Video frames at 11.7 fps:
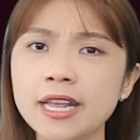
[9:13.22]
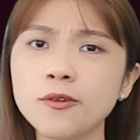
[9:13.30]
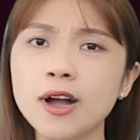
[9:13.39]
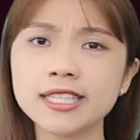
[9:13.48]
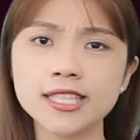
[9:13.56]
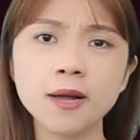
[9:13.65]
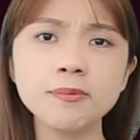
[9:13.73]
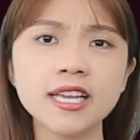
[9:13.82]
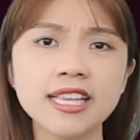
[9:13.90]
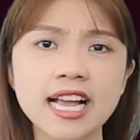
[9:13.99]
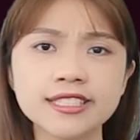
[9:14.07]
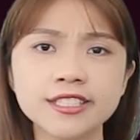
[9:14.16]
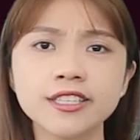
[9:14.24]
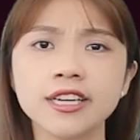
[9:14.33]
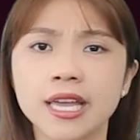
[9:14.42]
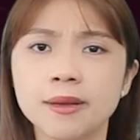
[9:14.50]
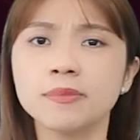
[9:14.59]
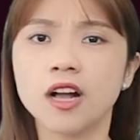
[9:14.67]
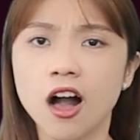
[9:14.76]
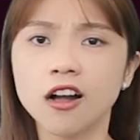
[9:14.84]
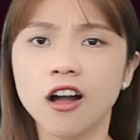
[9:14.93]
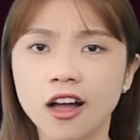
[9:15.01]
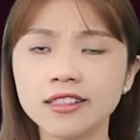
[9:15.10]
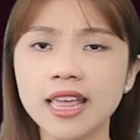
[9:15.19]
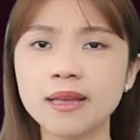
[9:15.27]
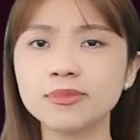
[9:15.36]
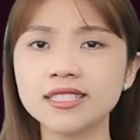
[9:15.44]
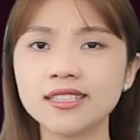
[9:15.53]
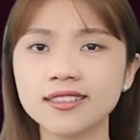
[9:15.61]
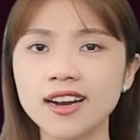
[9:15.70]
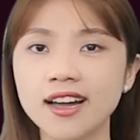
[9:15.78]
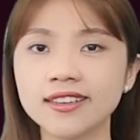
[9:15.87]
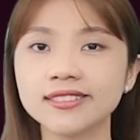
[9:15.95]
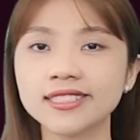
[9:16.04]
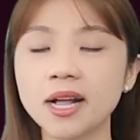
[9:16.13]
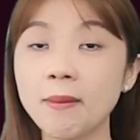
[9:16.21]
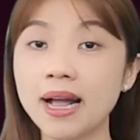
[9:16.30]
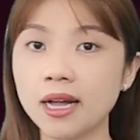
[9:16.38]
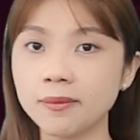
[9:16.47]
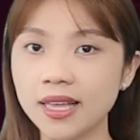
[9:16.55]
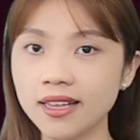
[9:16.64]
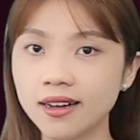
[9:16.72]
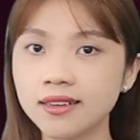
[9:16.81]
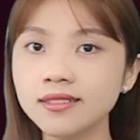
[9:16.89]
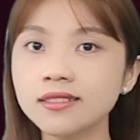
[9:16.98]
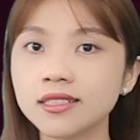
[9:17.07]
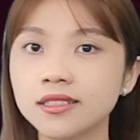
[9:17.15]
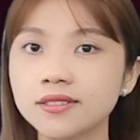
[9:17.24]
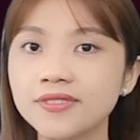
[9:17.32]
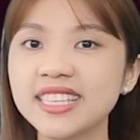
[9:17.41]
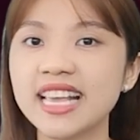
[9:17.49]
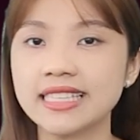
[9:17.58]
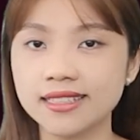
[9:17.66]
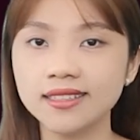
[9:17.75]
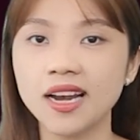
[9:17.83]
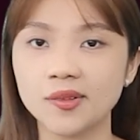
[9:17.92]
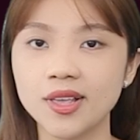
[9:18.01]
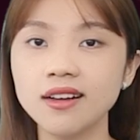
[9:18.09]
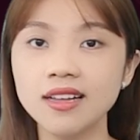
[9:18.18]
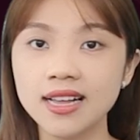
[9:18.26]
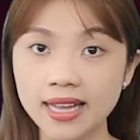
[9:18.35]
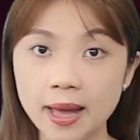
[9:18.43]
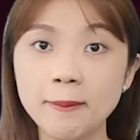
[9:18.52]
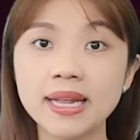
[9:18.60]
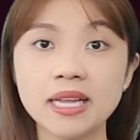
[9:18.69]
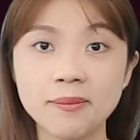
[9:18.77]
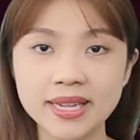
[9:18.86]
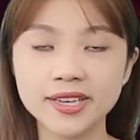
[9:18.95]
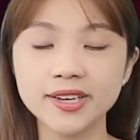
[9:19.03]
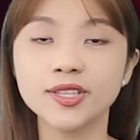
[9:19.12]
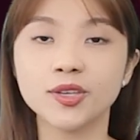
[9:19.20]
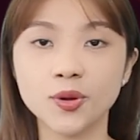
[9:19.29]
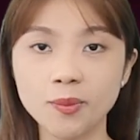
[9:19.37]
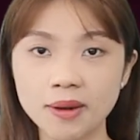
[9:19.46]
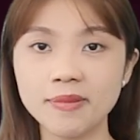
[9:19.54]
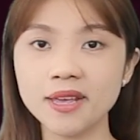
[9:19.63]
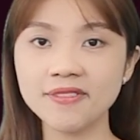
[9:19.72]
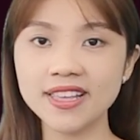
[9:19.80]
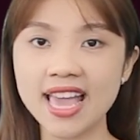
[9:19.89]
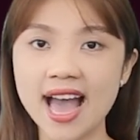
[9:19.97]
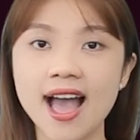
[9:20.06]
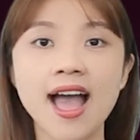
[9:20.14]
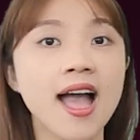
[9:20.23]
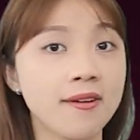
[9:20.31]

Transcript: điểm qua top những nhà chứa hiếm có khó tìm trên trần đời, các bạn cảm thấy ấn tượng với nhà chứa nào nhất? Comment ngay bên dưới cho chúng mình biết với nhà.